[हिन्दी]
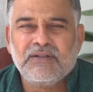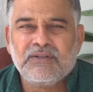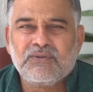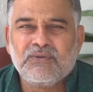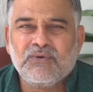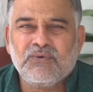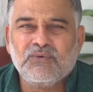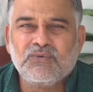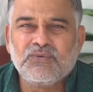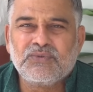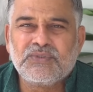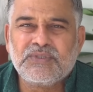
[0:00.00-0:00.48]
तो
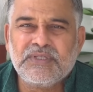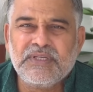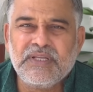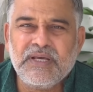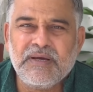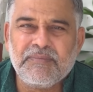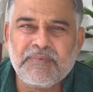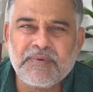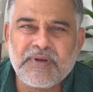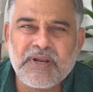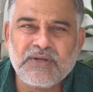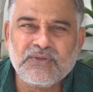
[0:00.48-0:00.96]
उसने
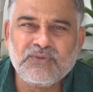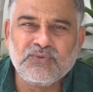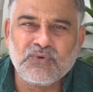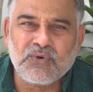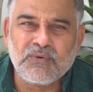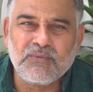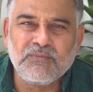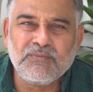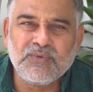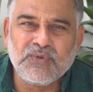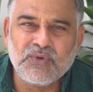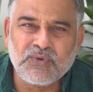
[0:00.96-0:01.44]
अपना
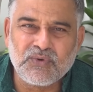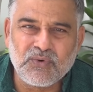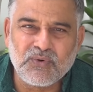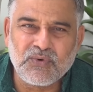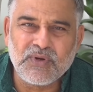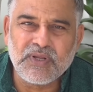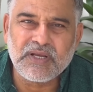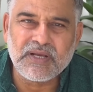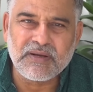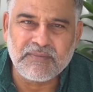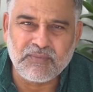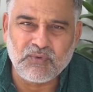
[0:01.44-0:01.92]
जुर्म दोनों
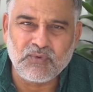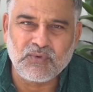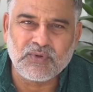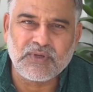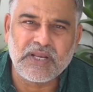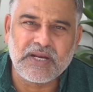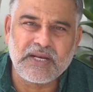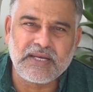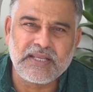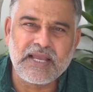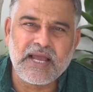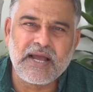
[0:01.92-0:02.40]
ने कबूल
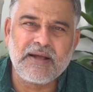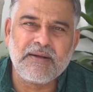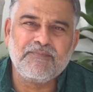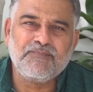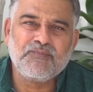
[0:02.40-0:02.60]
कर लिया